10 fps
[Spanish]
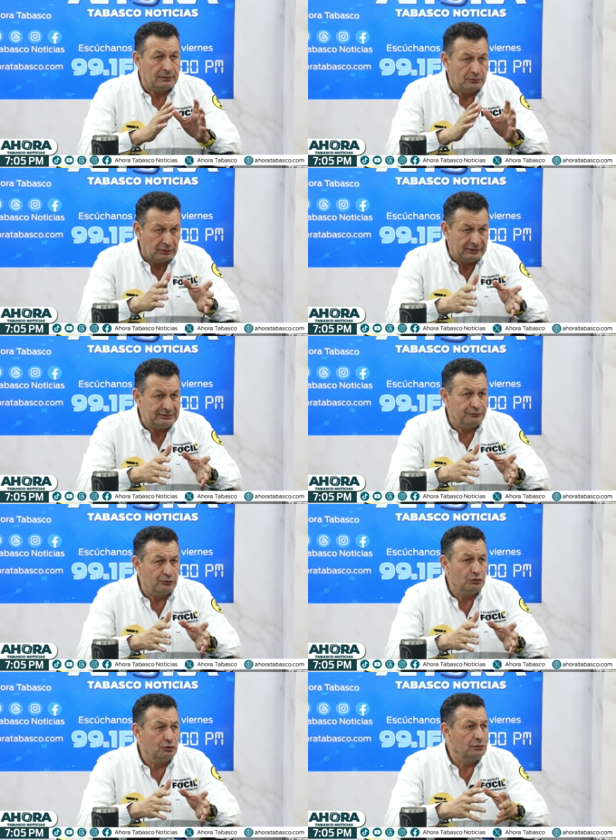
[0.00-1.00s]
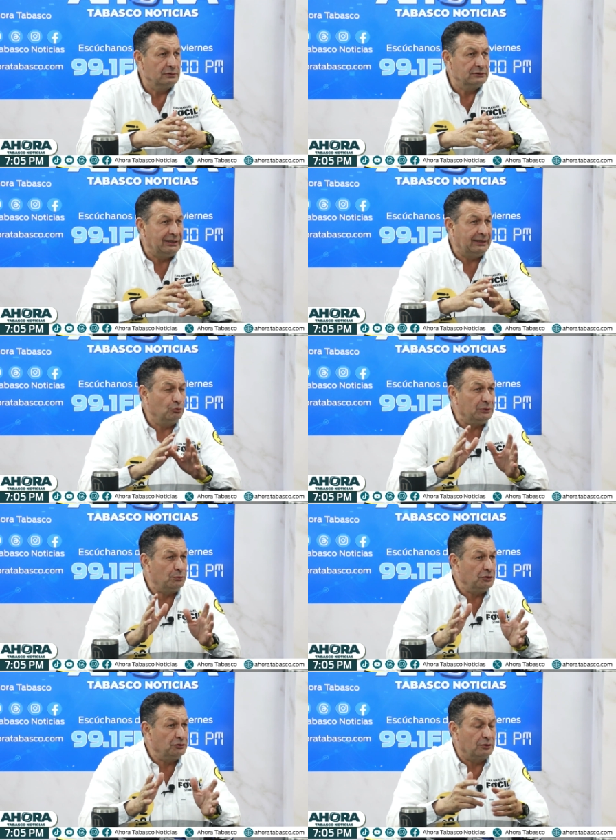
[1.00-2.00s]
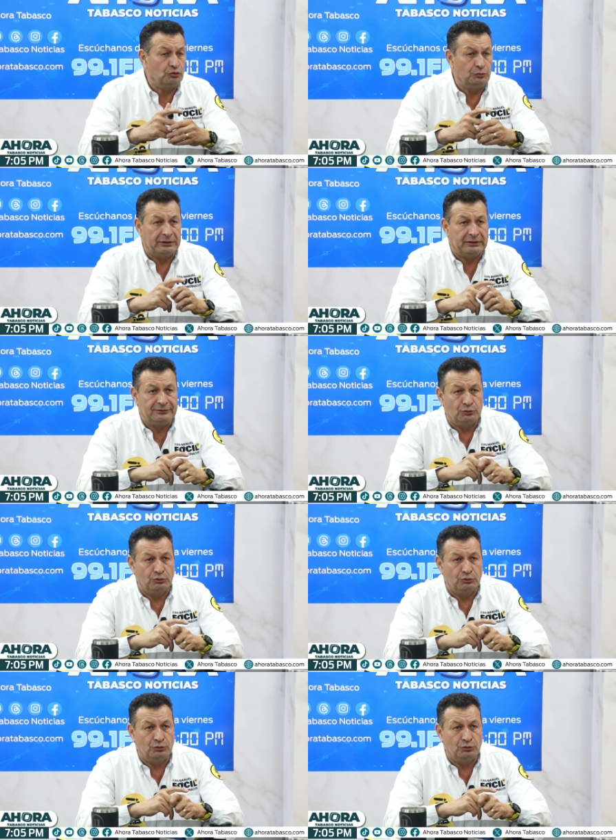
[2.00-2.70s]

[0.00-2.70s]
con ese fondo. Ya el último año ya no supe qué hizo